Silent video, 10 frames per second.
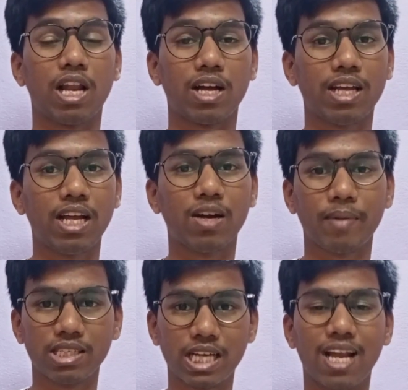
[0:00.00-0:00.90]
అలాగే ఇంకా
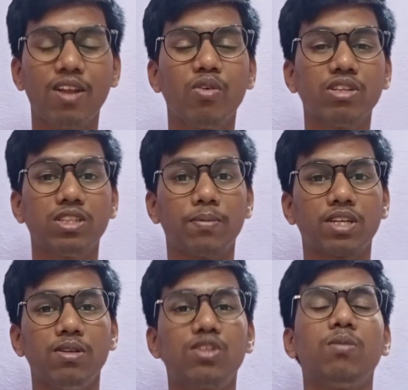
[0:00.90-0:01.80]
మా ఛానల్ చూడండి
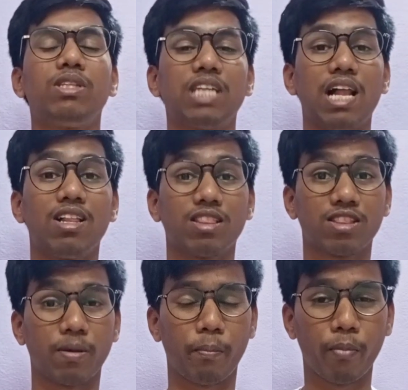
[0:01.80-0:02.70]
సబ్స్క్రైబ్ చేసుకోకపోతే ఛానల్
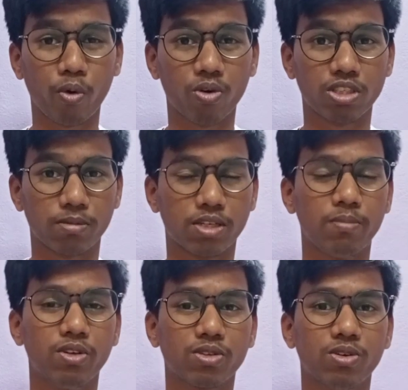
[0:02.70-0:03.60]
తప్పకుండా
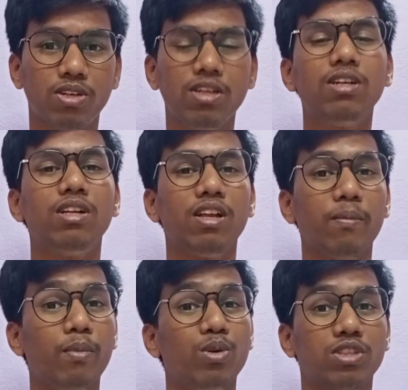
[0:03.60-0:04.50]
సబ్స్క్రైబ్ చేసుకోండి
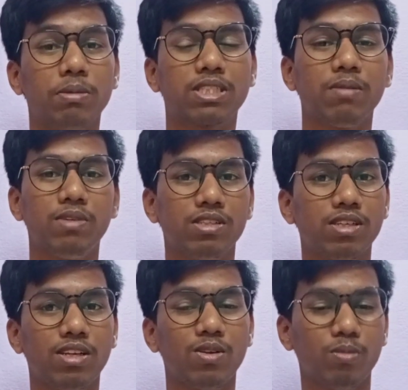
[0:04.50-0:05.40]
మీరు సబ్స్క్రైబ్
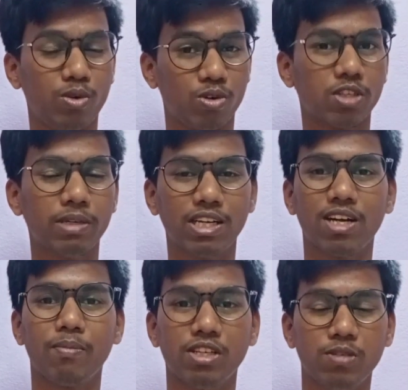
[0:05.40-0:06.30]
చేస్తే నేను మీకోసం
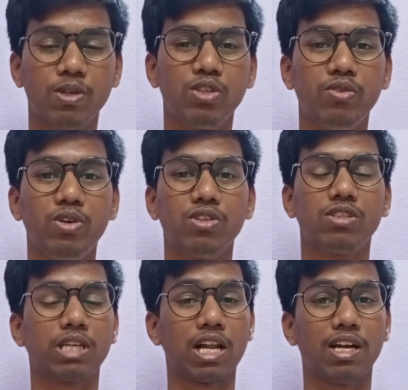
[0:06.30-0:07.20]
ఇంకా మంచి మంచి వీడియోస్
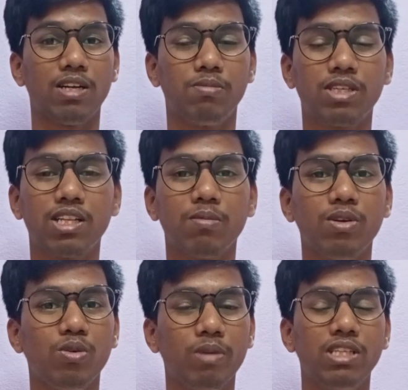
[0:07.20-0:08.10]
అలాగే టిప్స్ అయితే
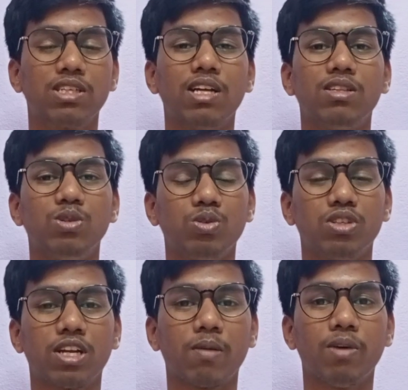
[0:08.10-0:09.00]
మీకు మెయిన్స్కి అయితే
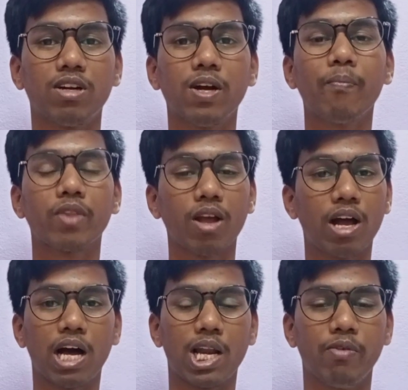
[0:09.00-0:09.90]
తీసుకొస్తాను అనమాట
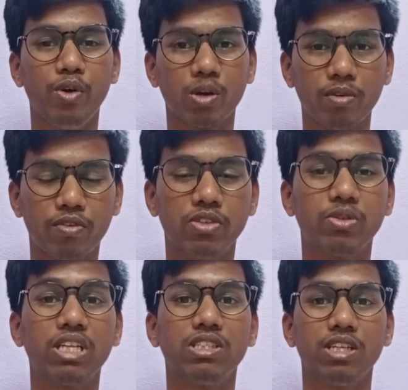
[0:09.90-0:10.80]
అలా వీడియో మీ ఫ్రెండ్స్
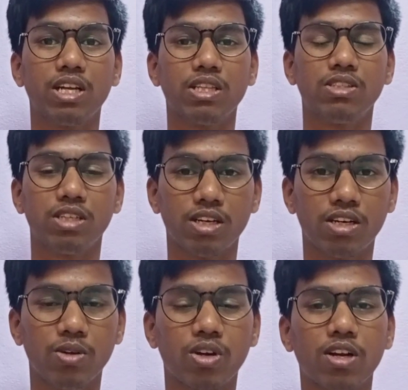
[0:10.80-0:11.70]
కూడా అయితే షేర్ అయితే
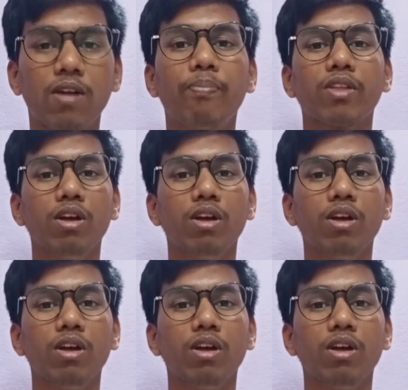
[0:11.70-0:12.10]
చేయండి ఓకేనా